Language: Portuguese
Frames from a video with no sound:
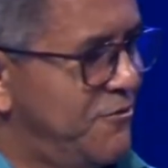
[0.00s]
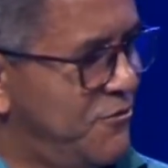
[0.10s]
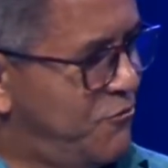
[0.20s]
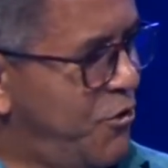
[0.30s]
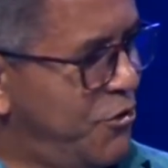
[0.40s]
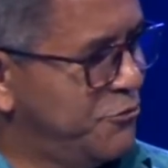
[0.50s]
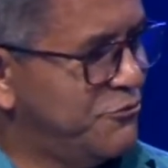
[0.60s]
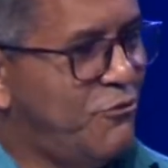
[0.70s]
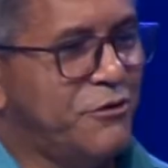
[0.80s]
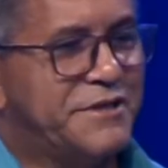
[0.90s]
qual,
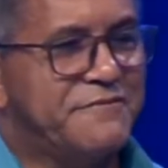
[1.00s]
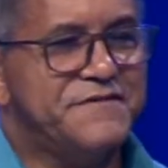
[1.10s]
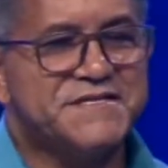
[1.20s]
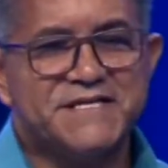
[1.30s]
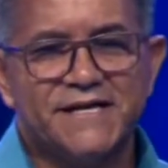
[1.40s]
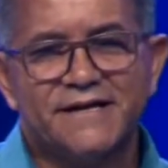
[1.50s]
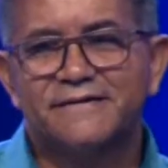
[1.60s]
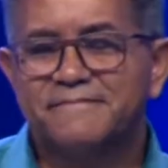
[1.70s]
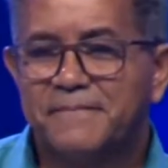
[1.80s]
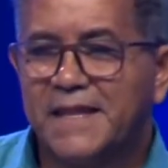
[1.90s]
qual deve ser
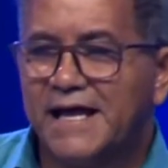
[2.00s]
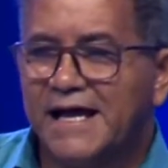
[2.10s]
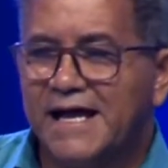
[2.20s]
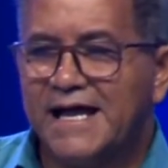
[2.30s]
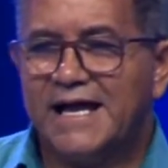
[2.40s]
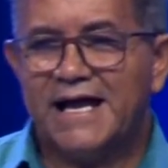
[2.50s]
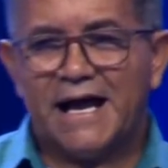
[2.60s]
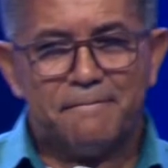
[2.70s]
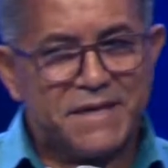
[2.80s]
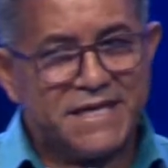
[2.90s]

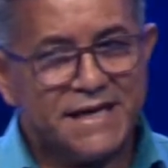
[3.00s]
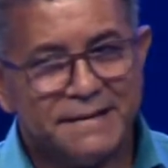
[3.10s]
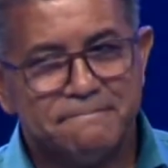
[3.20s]
a minha